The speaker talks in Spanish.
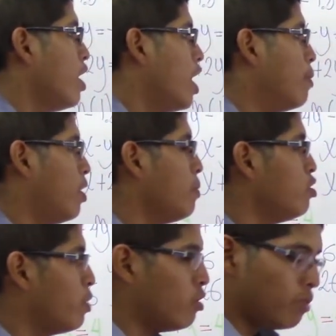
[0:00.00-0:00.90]
El problema
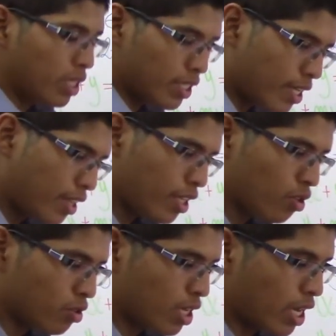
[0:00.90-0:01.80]
número 27
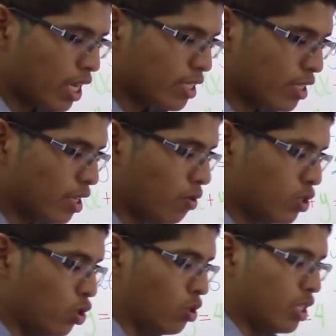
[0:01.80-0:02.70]
nos dan estas
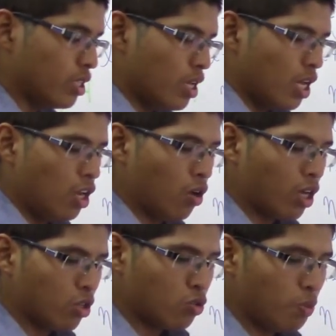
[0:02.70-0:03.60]
ecuaciones y lo que
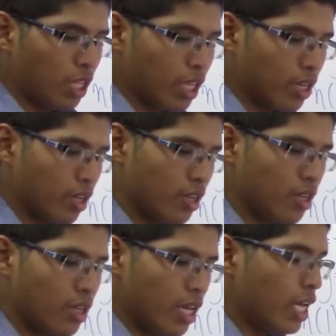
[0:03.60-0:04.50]
nos piden
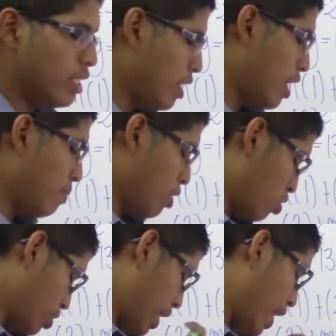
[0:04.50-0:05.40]
es el
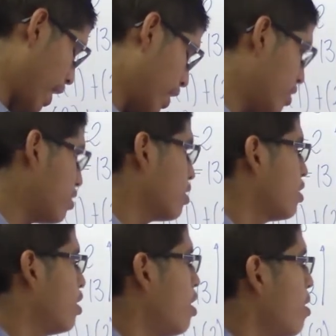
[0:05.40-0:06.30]
valor de x.
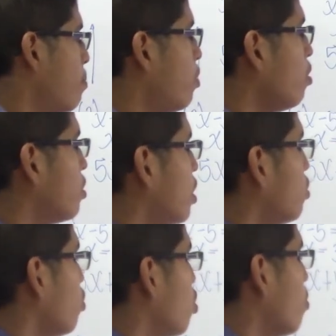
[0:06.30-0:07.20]
Por lo
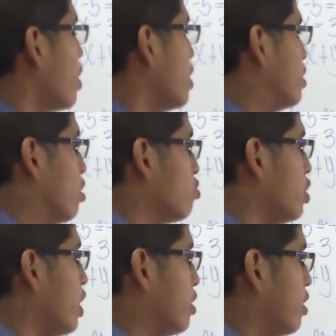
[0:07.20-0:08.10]
tanto, yo voy a decir lo
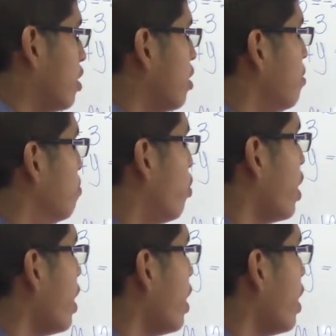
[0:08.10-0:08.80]
siguiente. Voy a